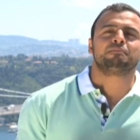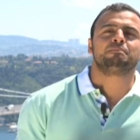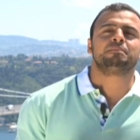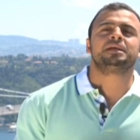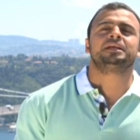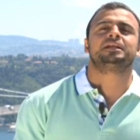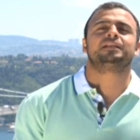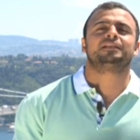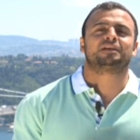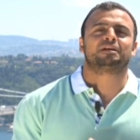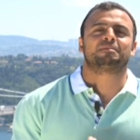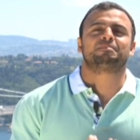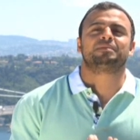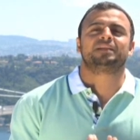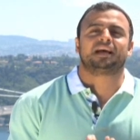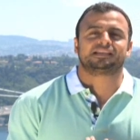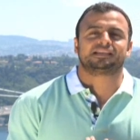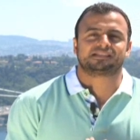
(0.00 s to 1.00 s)
مين اللي
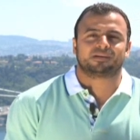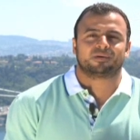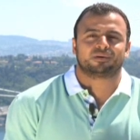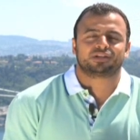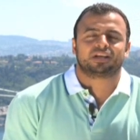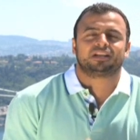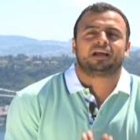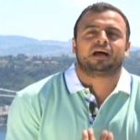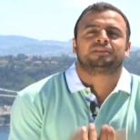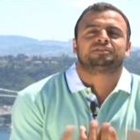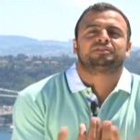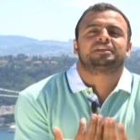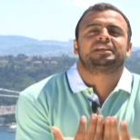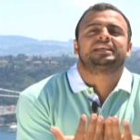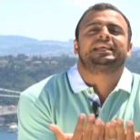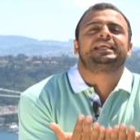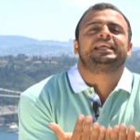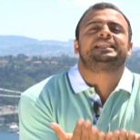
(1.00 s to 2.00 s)
ربنا عز وجل عن
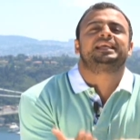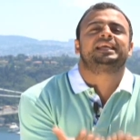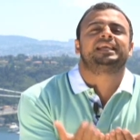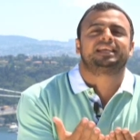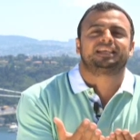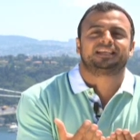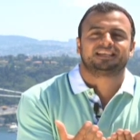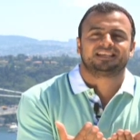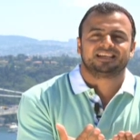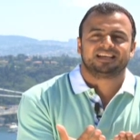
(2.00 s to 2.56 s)
طريق ايديه